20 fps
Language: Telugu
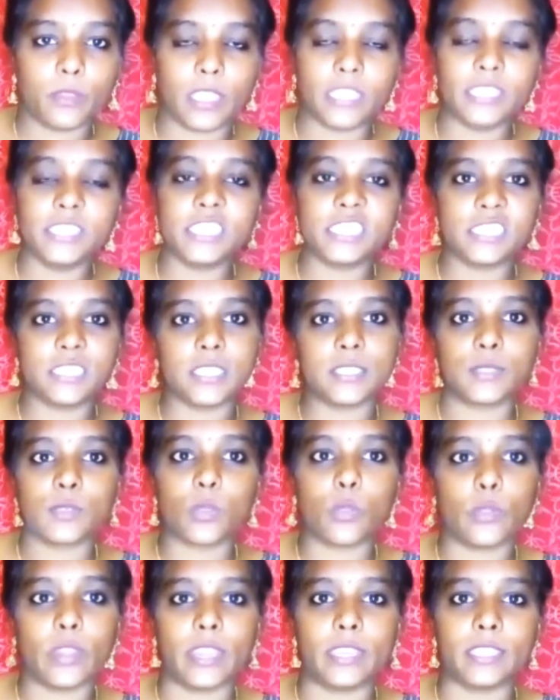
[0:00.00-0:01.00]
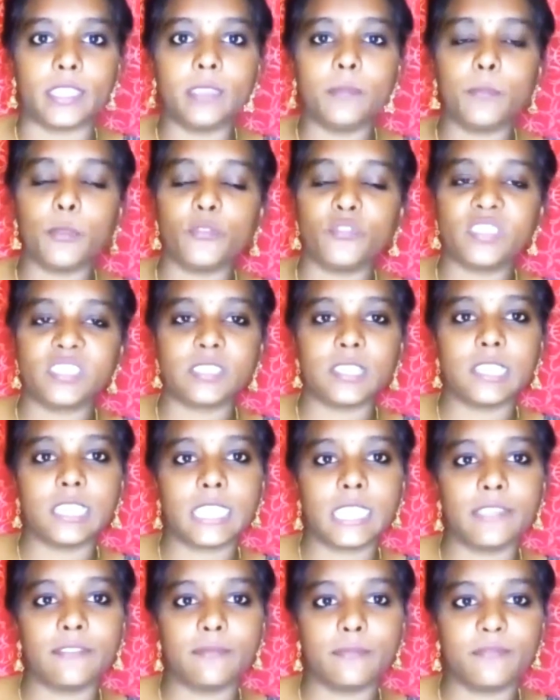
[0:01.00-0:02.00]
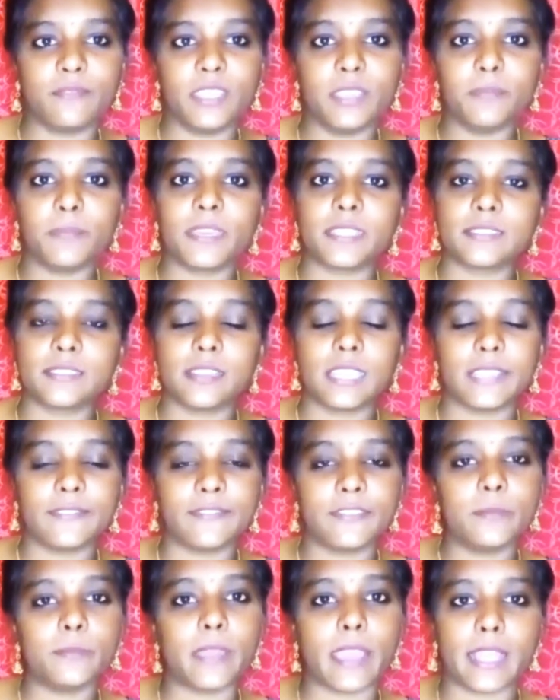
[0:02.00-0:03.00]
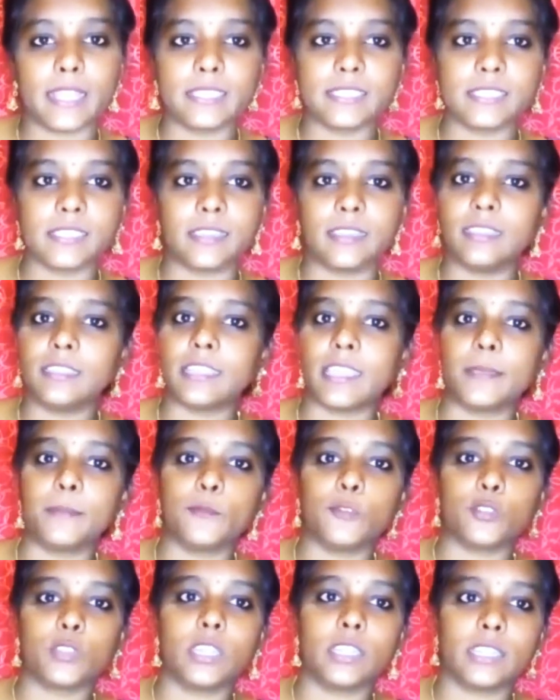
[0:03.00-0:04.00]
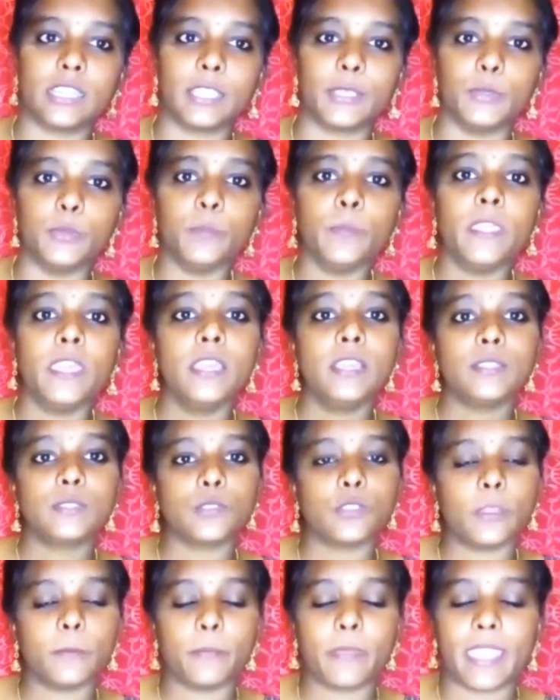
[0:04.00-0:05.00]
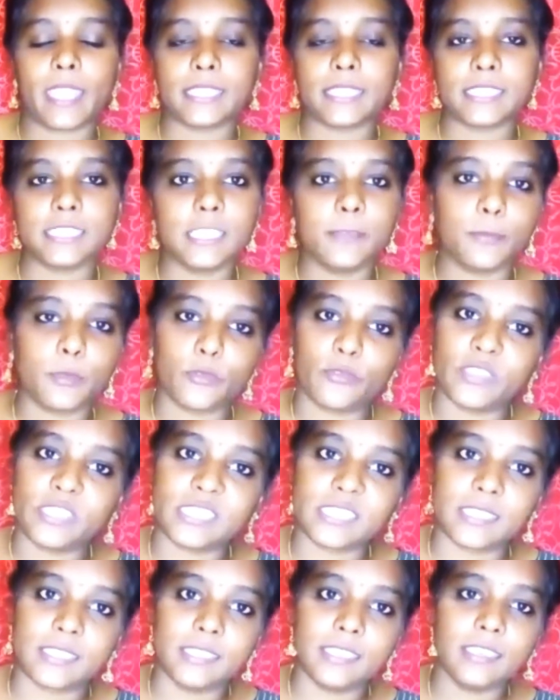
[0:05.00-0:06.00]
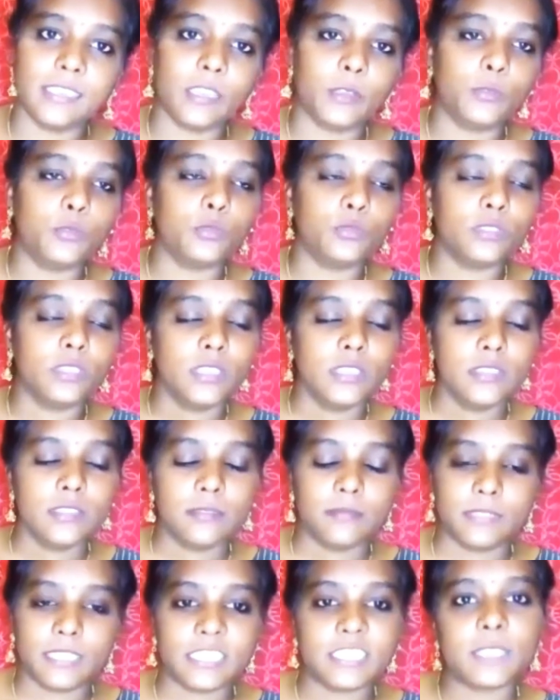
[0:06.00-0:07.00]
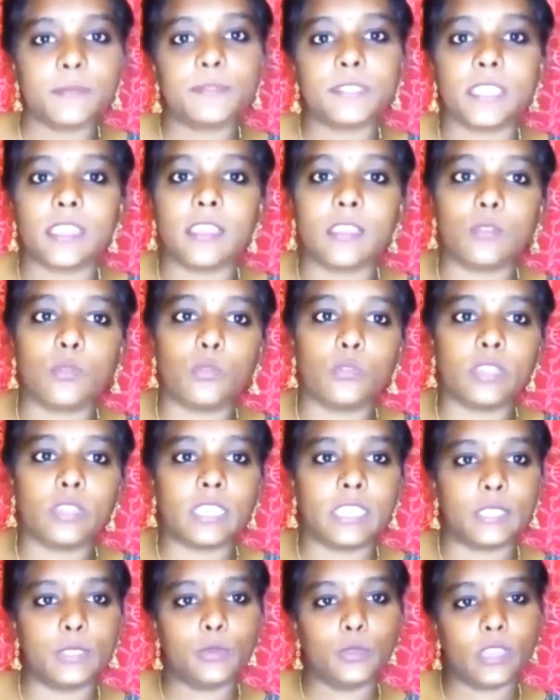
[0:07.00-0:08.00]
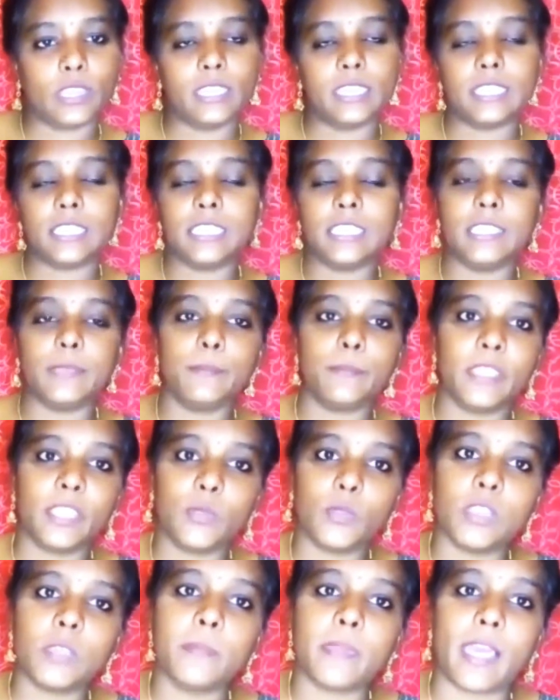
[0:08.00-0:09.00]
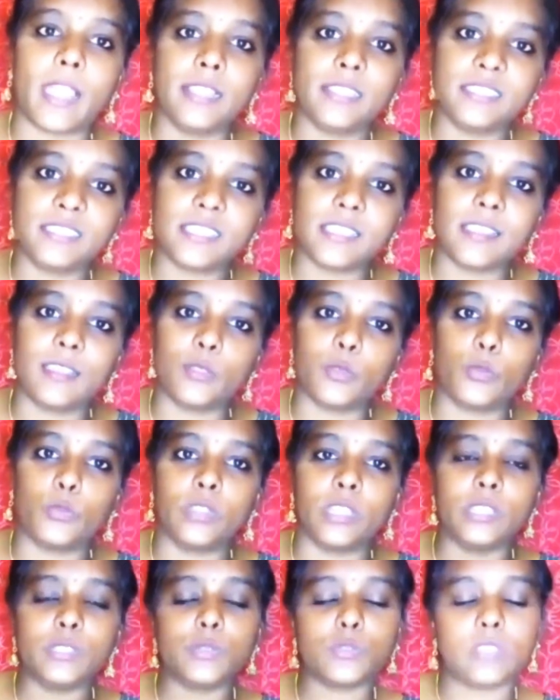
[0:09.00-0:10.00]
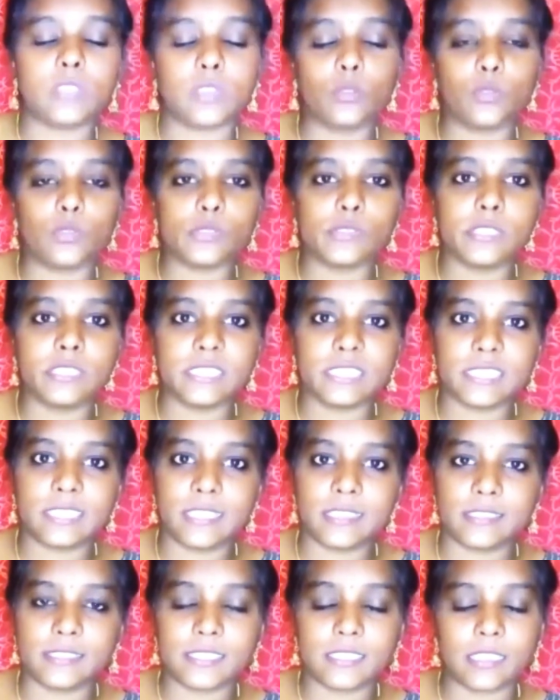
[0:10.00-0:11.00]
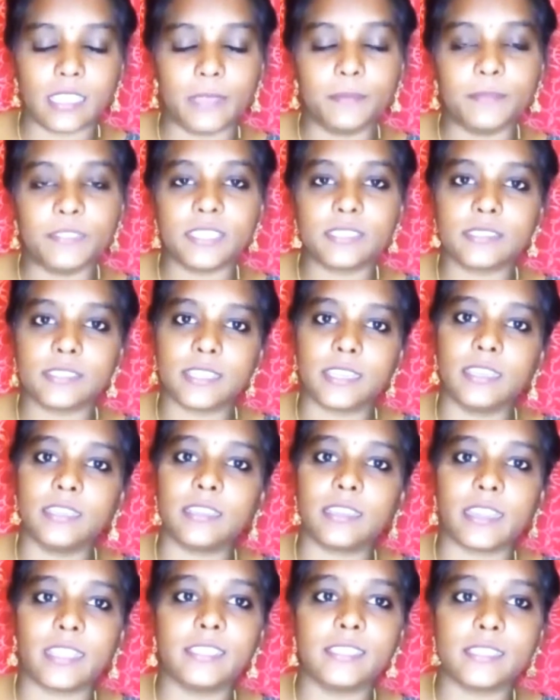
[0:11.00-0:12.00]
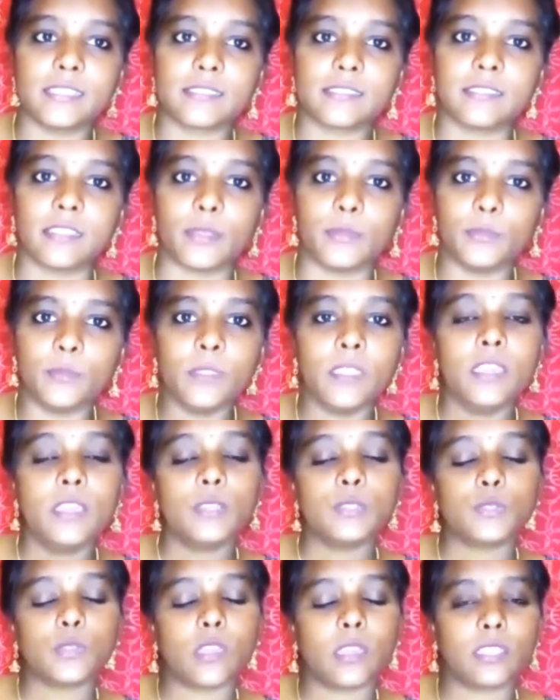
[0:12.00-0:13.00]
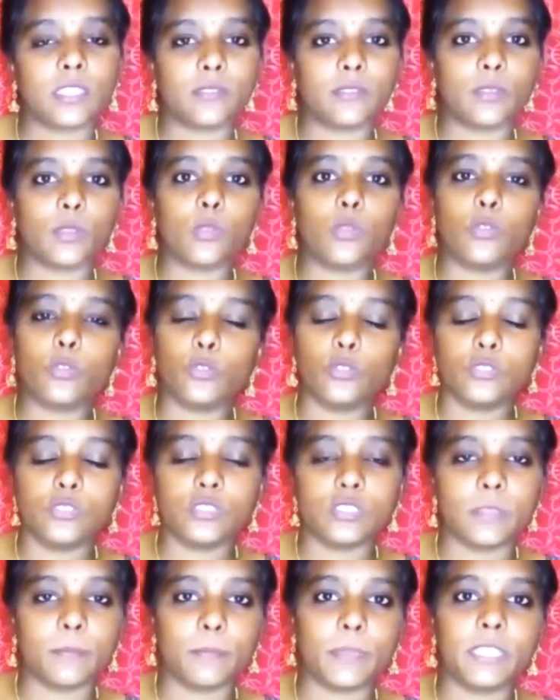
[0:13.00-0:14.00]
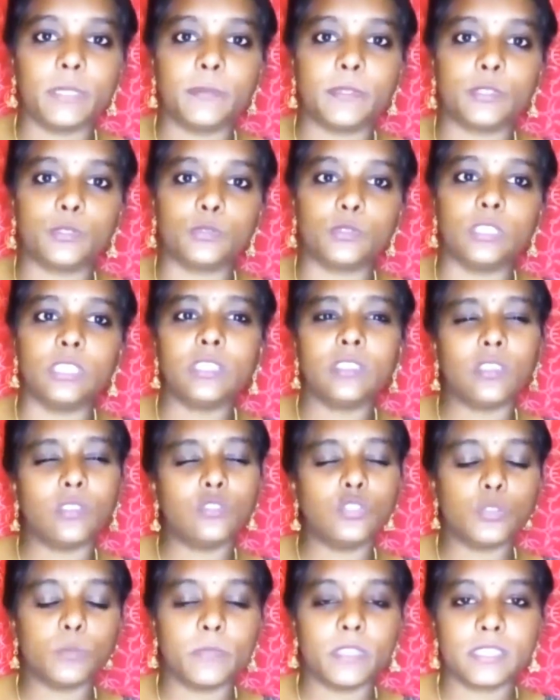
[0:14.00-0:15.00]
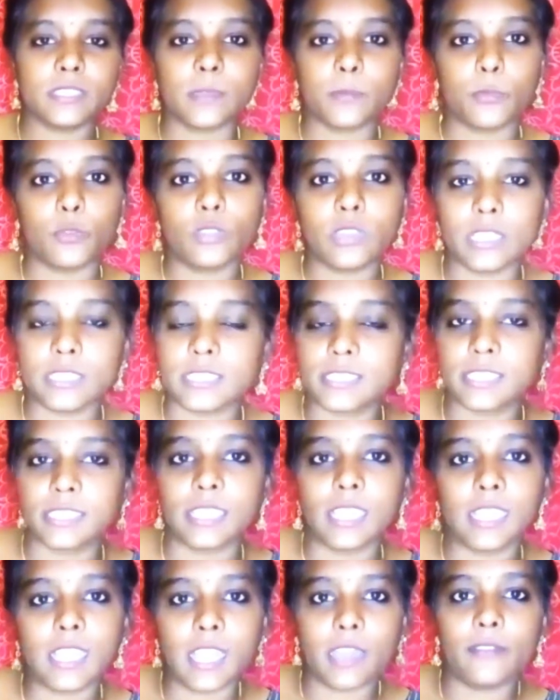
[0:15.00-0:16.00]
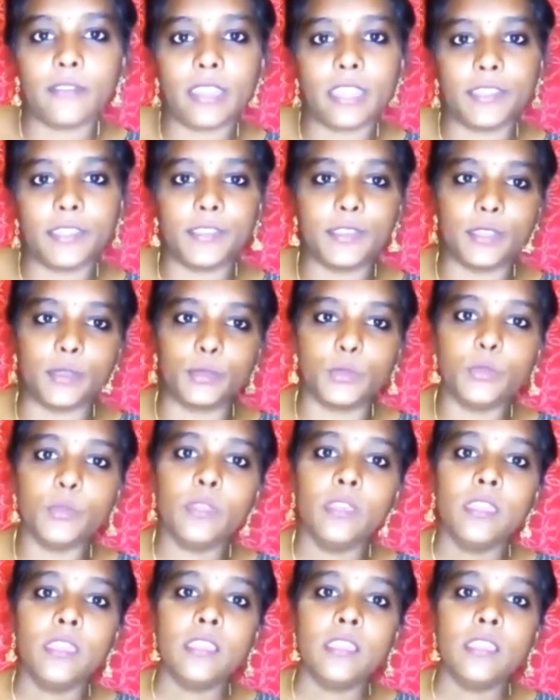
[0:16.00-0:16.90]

అడ్జస్ట్ చేసుకోవడానికి ప్రొఫెషనల్ లైఫ్ని పర్సనల్ లైఫ్ని బ్యాలెన్స్ చేయడానికి టైం కుదరట్లేదు సో నా ప్యాషన్ని ప్రొఫెషన్ని నేను డిస్టర్బ్ చేయాలనుకుంటలేదు రెండింటిని ఈక్వల్గా బ్యాలెన్స్ చేయాలనుకుంటున్నాను సో దానికోసం నేను సెట్ టైం సెట్ చేయడానికి ట్రై చేస్తున్నాను సో అంతవరకు కూడా కొంచెం ఇబ్బంది పడుతుంది కొంచెం మీ సపోర్ట్ ఖచ్చితంగా కావాలండి నాకు